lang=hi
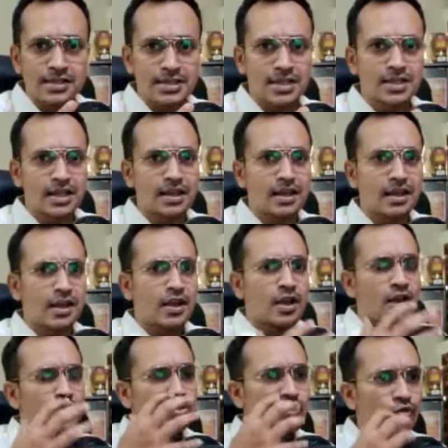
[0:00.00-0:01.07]
के आगे जीत है
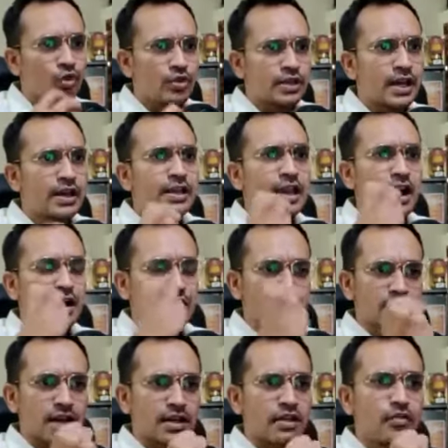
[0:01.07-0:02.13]
तो वो डर के आगे
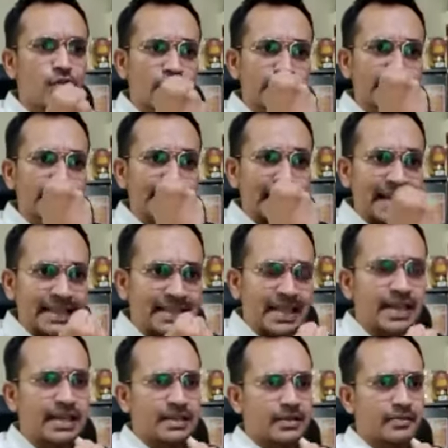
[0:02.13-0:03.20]
जाके वो रिस्क लेते
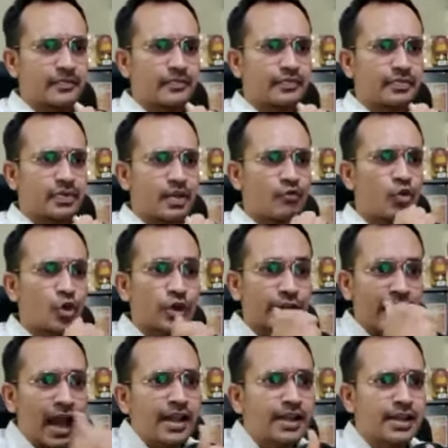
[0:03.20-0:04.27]
हैं वो
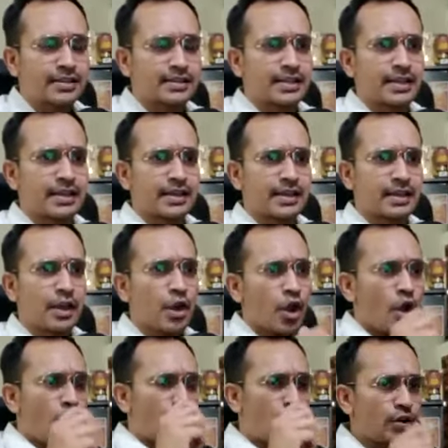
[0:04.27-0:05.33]
ट्राई करते हैं
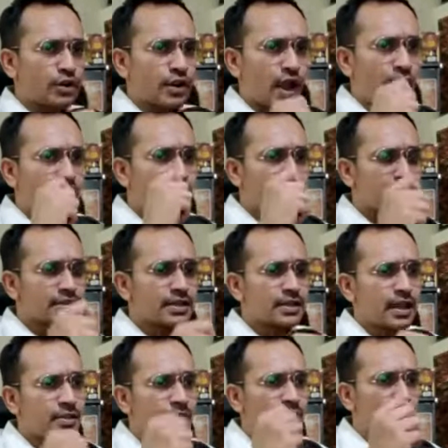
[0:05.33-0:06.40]
वो ट्राई करते
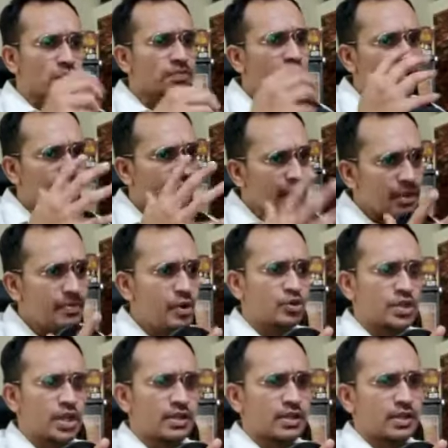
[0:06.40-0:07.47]
टाइम बहुत बार फेल भी हो
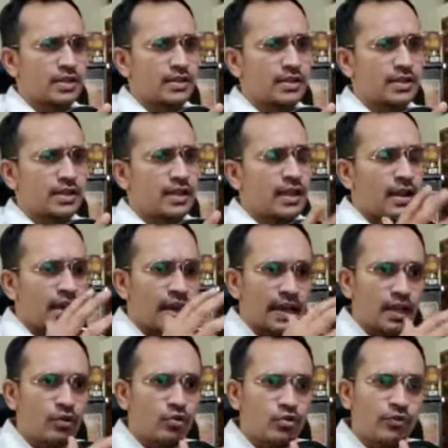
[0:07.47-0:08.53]
जाते हैं
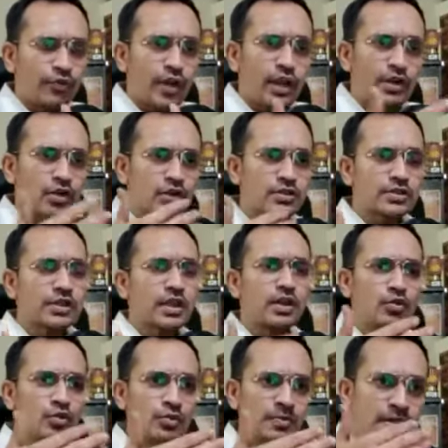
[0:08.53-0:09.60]
लेकिन उन फेल्योर से
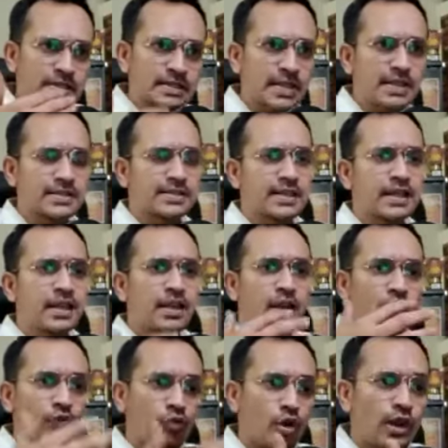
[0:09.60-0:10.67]
उन मिस्टेक से
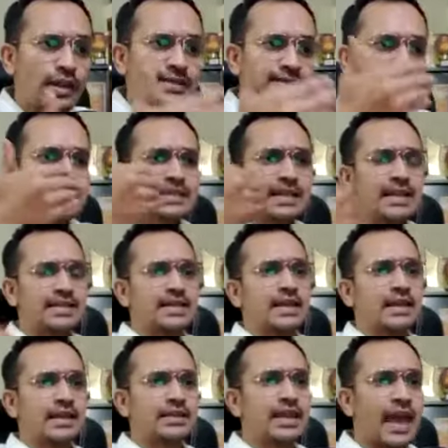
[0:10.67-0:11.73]
वो लेसन लेते
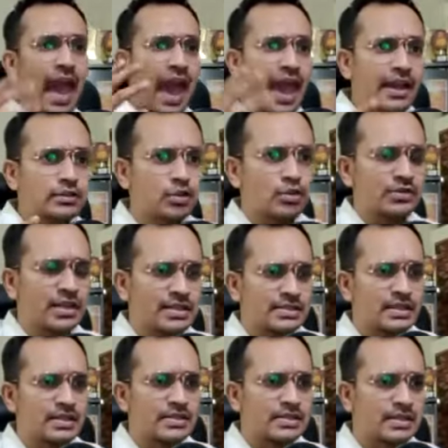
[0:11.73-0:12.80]
हैं दे हैक दोज
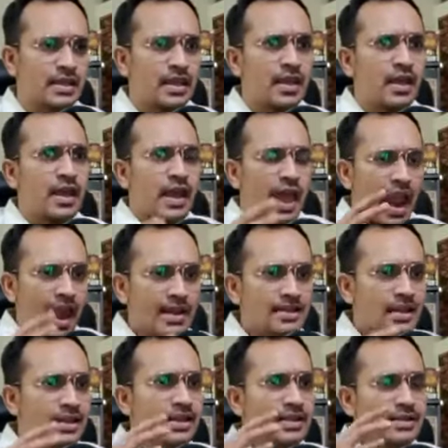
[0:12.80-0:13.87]
लेसन्स एंड
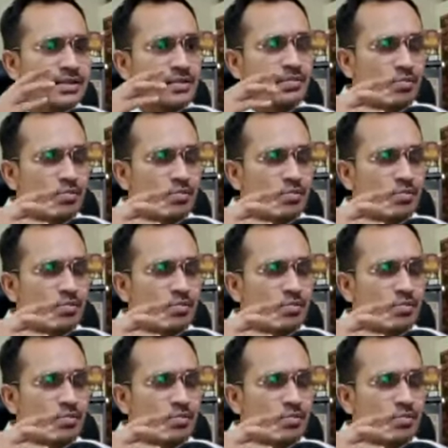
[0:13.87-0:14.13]
देन